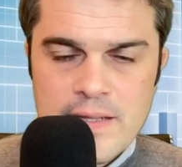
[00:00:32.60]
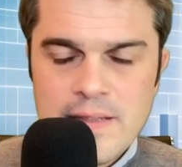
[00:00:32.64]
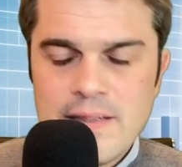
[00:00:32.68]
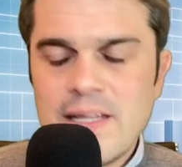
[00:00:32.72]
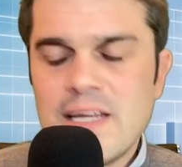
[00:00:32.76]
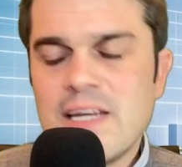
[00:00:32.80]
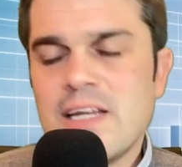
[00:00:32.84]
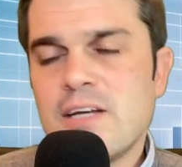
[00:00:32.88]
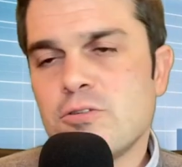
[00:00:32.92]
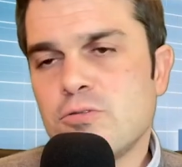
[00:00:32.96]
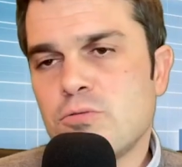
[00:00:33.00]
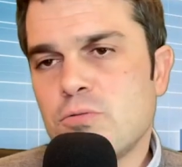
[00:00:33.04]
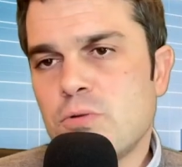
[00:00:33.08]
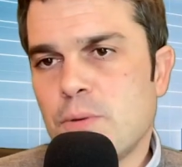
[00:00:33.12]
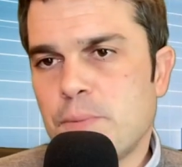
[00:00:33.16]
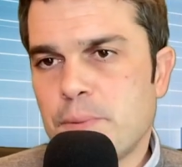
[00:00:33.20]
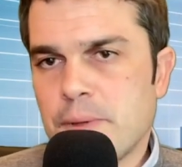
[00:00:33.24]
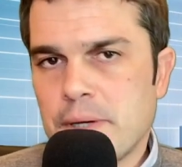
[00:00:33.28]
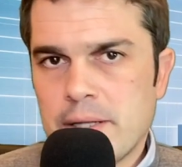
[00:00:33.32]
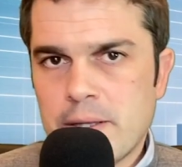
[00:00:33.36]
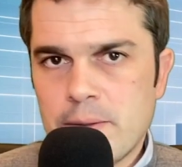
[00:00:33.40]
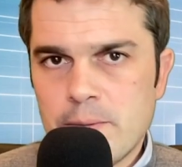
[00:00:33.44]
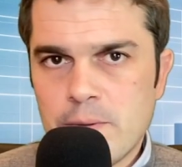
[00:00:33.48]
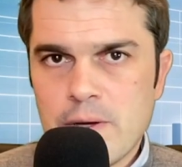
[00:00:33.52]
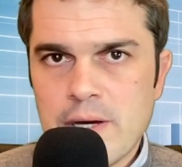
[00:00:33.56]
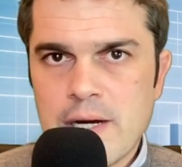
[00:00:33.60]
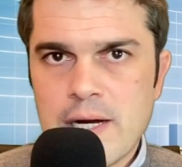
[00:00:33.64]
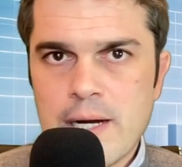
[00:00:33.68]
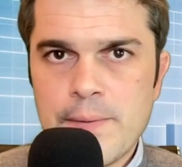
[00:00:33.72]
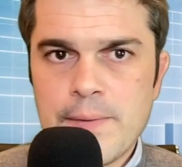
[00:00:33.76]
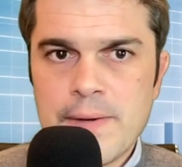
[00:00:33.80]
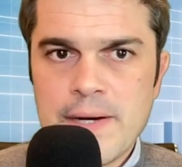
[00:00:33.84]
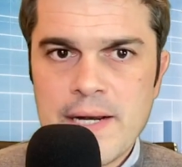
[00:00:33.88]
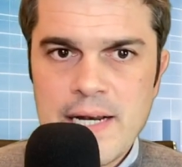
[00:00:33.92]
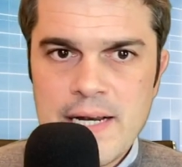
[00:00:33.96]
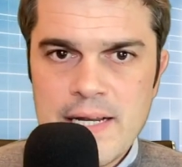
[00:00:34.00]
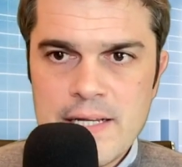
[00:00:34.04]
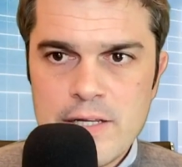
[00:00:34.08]
Tenías un objetivo de
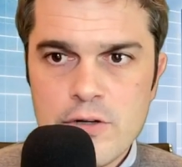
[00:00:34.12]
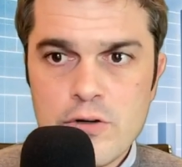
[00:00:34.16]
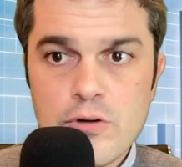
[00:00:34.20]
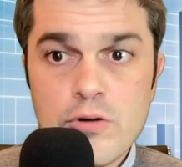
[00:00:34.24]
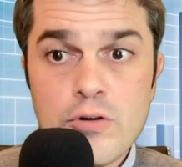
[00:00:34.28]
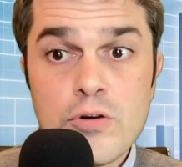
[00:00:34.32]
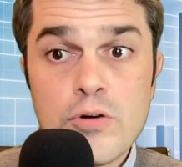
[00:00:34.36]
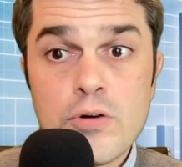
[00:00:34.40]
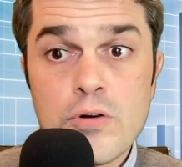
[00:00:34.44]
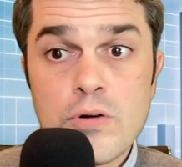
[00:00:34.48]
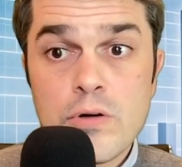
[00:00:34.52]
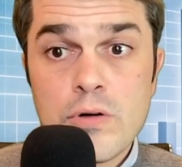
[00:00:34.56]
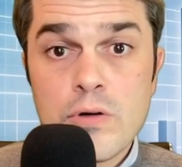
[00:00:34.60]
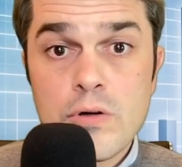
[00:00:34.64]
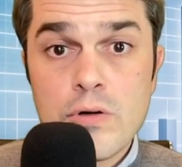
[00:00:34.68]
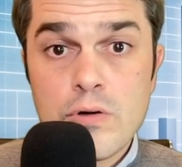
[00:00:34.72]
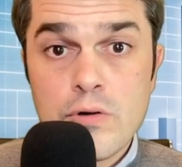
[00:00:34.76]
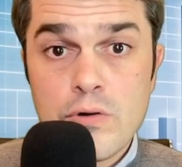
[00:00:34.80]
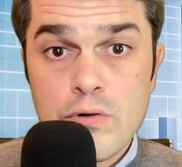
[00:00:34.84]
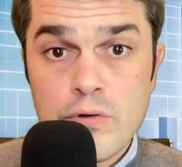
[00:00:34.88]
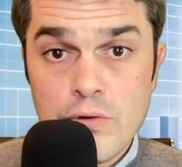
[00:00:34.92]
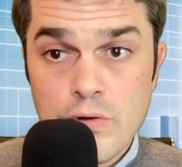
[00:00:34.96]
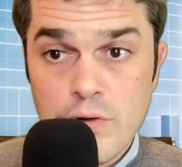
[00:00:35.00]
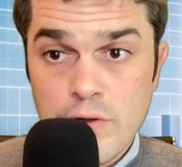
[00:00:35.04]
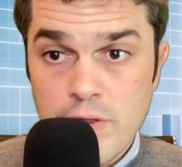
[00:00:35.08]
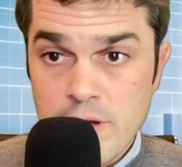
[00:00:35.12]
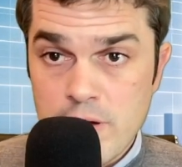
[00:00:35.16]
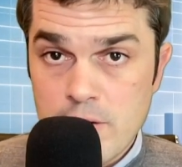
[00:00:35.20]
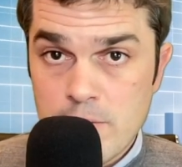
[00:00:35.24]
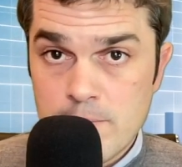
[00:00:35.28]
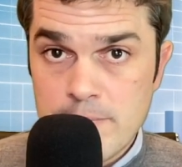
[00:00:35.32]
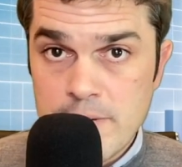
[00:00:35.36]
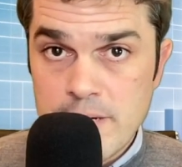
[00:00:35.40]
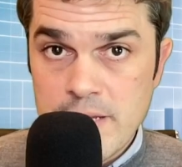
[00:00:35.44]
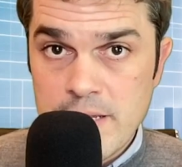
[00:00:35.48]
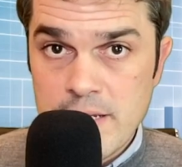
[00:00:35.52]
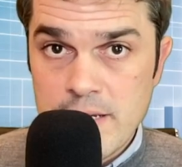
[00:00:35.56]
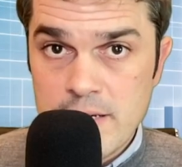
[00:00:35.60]
acabar el año con 12
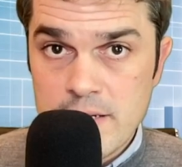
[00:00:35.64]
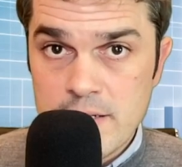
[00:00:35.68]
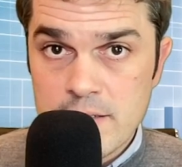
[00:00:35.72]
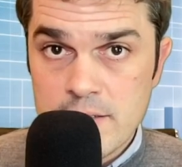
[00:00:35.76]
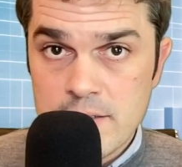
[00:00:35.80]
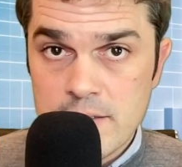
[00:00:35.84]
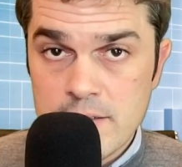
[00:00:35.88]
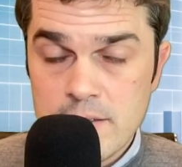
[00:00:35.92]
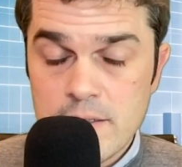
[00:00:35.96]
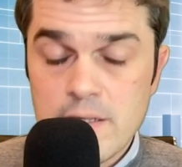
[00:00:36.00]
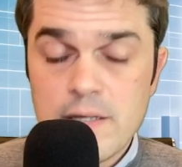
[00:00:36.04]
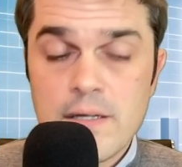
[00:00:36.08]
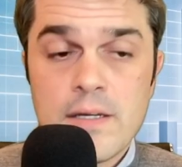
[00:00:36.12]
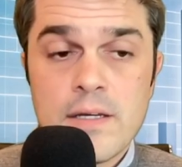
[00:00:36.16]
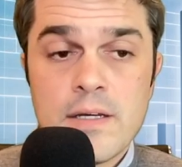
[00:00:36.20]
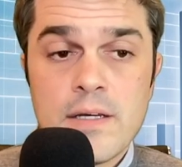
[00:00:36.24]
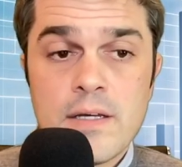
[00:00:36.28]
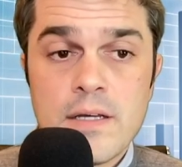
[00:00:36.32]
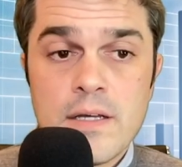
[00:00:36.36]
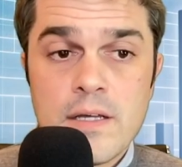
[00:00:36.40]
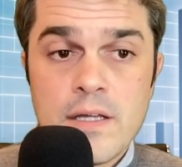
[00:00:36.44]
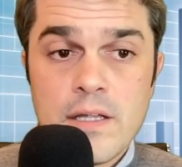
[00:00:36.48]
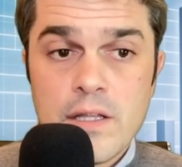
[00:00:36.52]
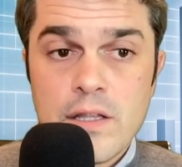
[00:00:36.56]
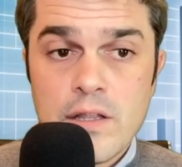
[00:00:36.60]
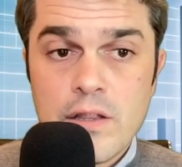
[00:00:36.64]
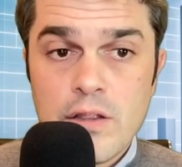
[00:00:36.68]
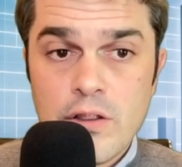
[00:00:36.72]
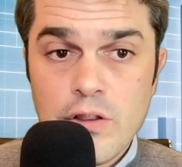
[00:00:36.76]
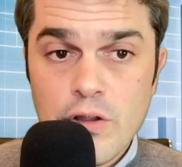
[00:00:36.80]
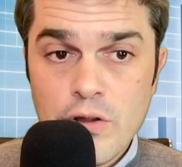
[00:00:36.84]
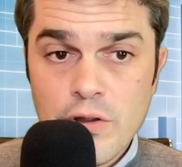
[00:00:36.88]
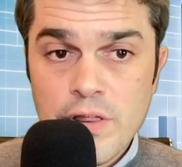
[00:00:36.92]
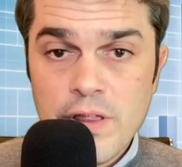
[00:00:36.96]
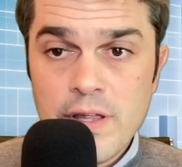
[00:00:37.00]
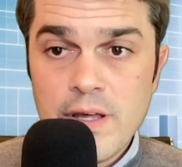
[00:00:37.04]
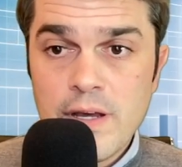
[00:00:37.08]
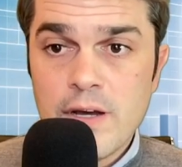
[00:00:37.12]
compañías.
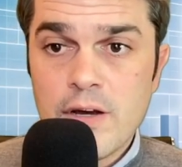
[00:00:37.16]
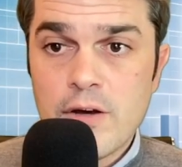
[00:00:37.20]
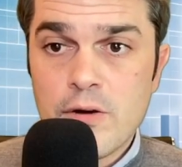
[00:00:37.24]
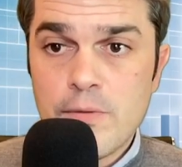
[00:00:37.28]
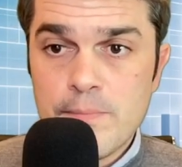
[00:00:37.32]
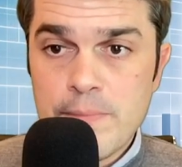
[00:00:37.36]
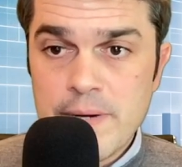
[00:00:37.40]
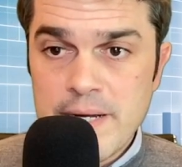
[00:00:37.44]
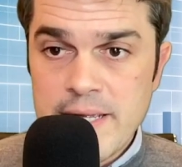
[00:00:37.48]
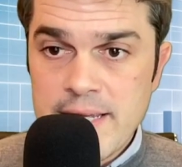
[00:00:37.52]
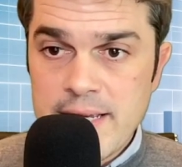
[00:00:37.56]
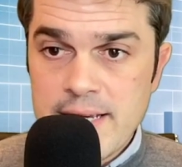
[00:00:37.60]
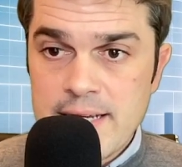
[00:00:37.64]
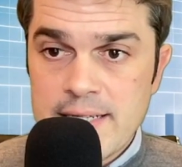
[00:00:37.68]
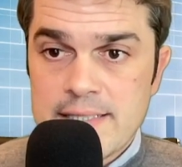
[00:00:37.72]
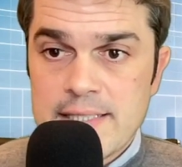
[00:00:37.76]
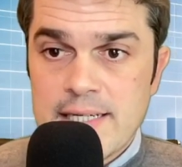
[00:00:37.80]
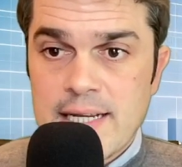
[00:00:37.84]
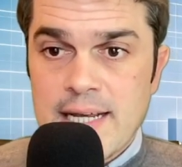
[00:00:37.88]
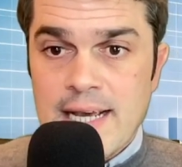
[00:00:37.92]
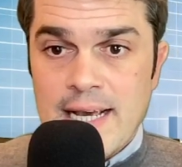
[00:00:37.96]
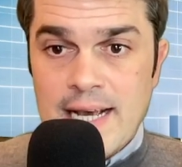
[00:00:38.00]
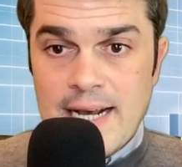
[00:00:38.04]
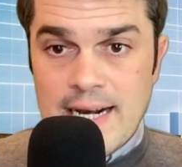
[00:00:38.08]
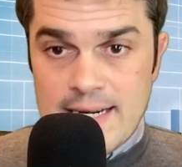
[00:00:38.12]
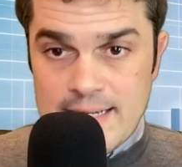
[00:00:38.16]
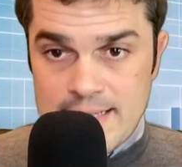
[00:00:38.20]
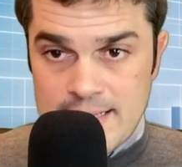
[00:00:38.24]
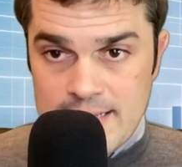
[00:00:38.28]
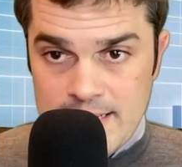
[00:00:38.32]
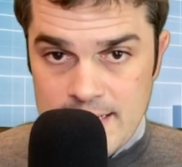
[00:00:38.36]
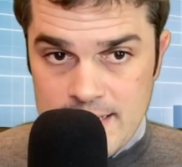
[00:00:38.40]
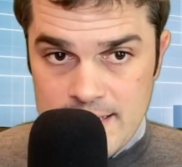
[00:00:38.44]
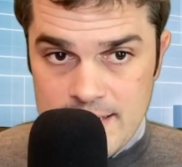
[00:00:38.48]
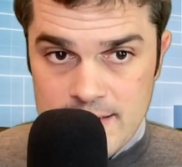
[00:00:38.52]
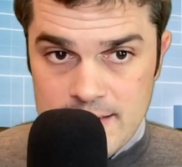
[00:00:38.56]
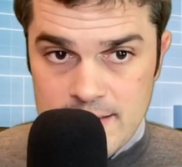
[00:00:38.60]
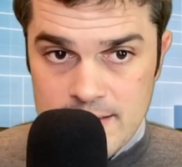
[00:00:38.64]
12 compañías en
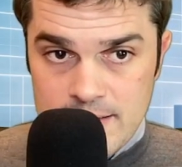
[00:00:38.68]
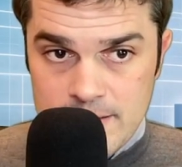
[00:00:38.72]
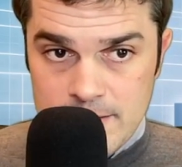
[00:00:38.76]
cartera.